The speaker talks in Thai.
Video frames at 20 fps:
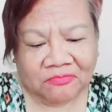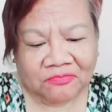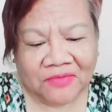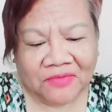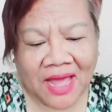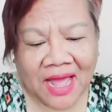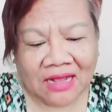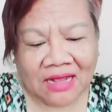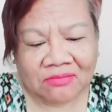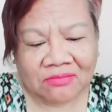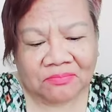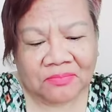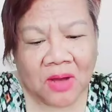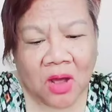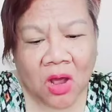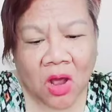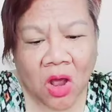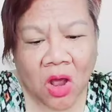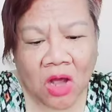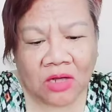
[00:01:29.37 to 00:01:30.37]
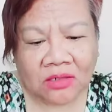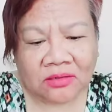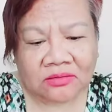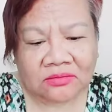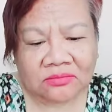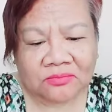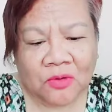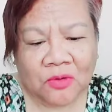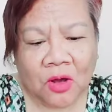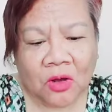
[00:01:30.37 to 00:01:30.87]
ฝากบอก
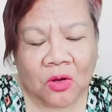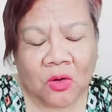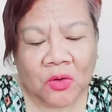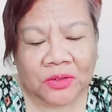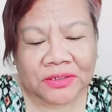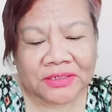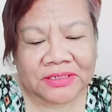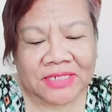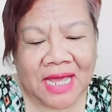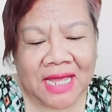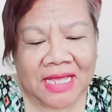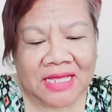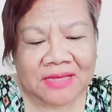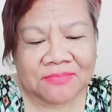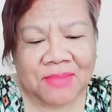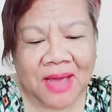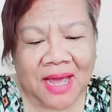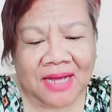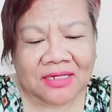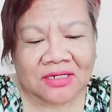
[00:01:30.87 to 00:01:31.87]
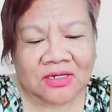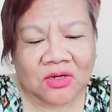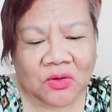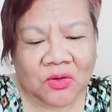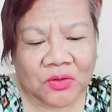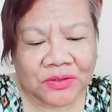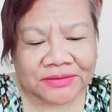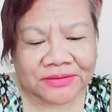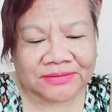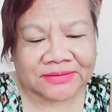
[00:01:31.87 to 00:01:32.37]
พวกคนไทยบางค
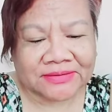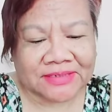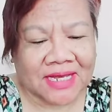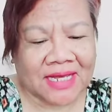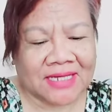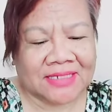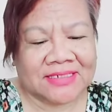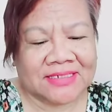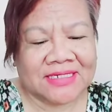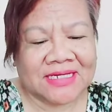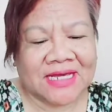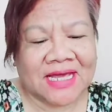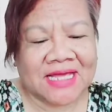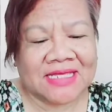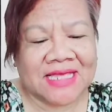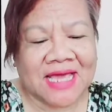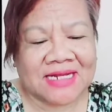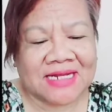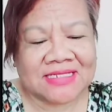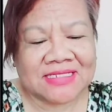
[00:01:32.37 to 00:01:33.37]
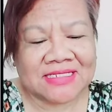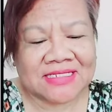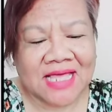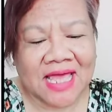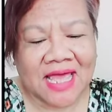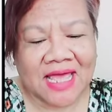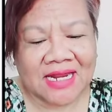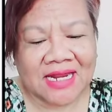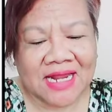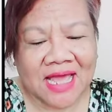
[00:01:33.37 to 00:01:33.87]
นนะที่ขยัน
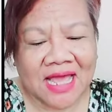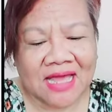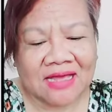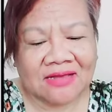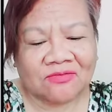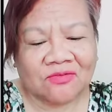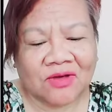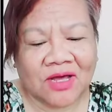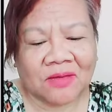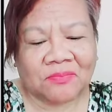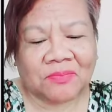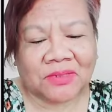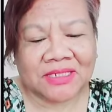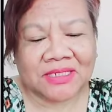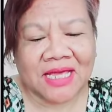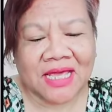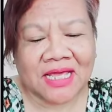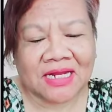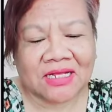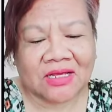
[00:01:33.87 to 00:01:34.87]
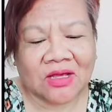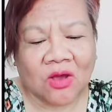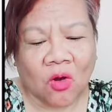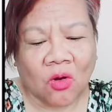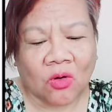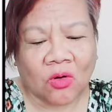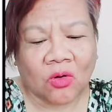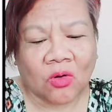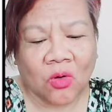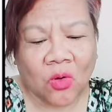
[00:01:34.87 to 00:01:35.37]
แซะนะว่าประเทศขอ
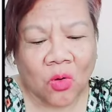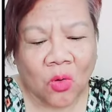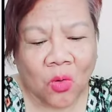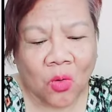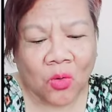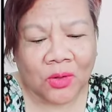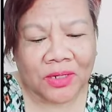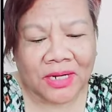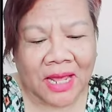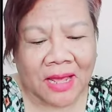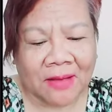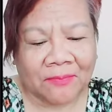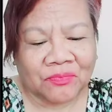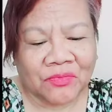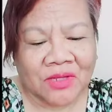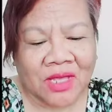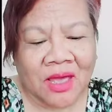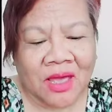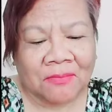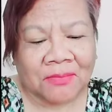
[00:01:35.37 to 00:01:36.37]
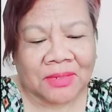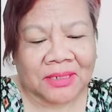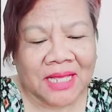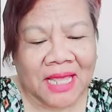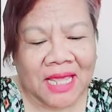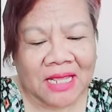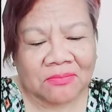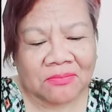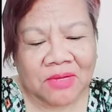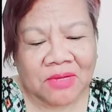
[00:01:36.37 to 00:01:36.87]
งกูเนี่ยประเท
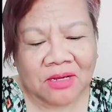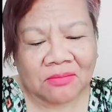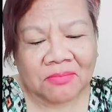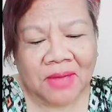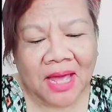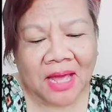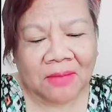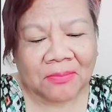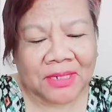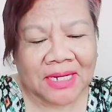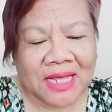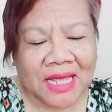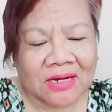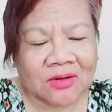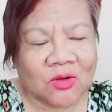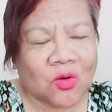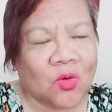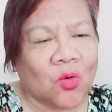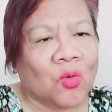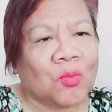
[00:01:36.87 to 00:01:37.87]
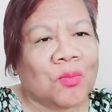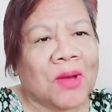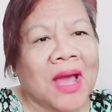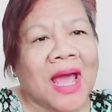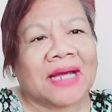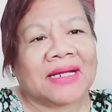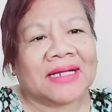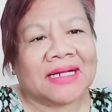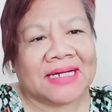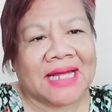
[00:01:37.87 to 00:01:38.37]
ศมึงบ้างประเทศกูบ้า
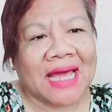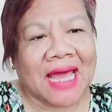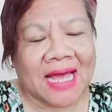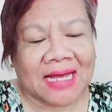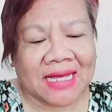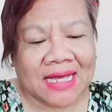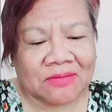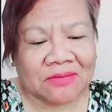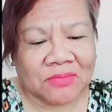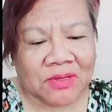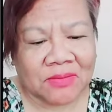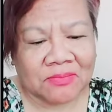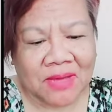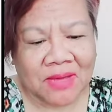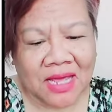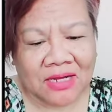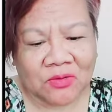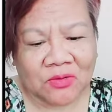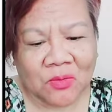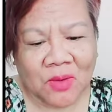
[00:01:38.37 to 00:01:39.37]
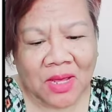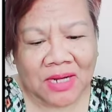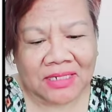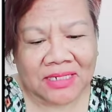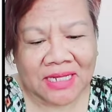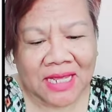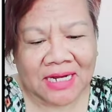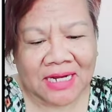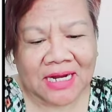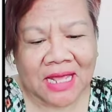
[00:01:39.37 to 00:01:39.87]
งอ่ะด่ากันไปมาทุกวัน
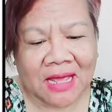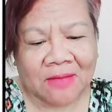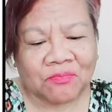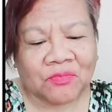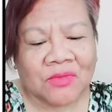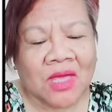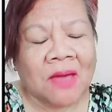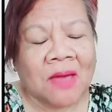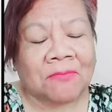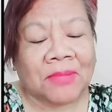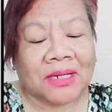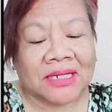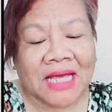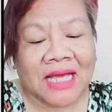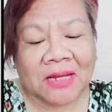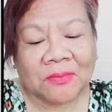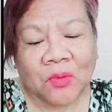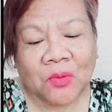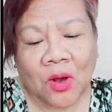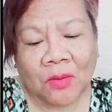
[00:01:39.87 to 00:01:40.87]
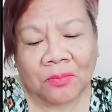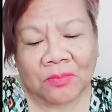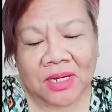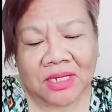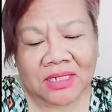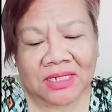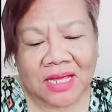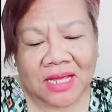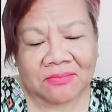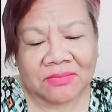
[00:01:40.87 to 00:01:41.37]
เนี่ยนะ ประเทศพวกมึ
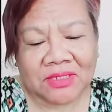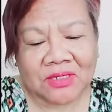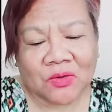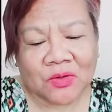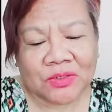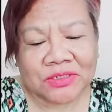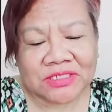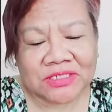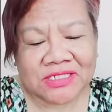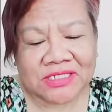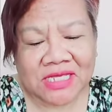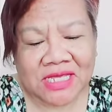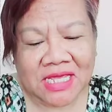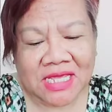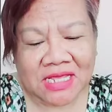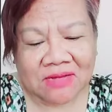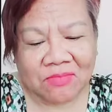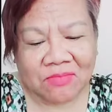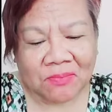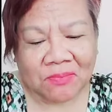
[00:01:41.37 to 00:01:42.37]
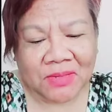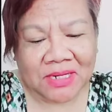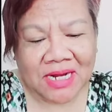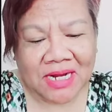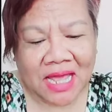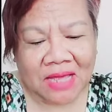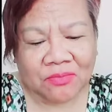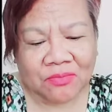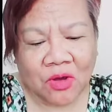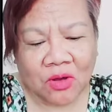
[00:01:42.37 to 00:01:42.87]
งเนี่ยมีคนจีนมาเป็น
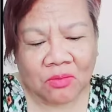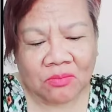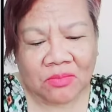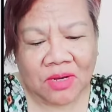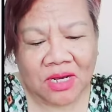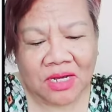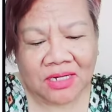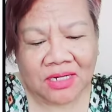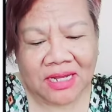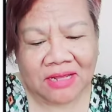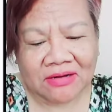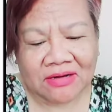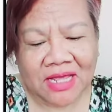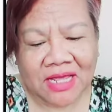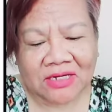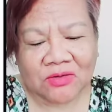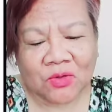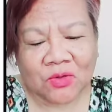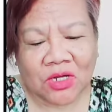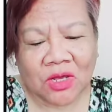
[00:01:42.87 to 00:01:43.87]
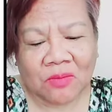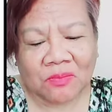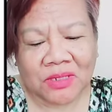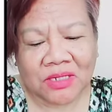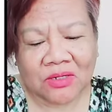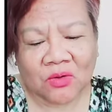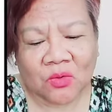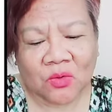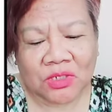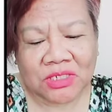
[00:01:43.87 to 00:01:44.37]
นายพวกมึงและนายทุนก็เป็
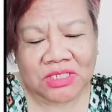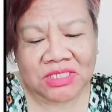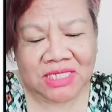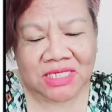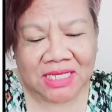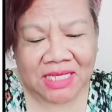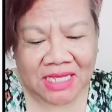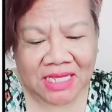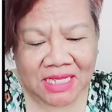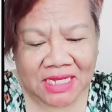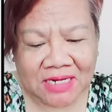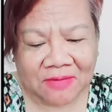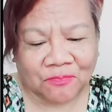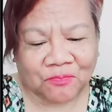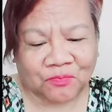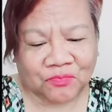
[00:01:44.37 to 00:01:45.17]
นคนจีน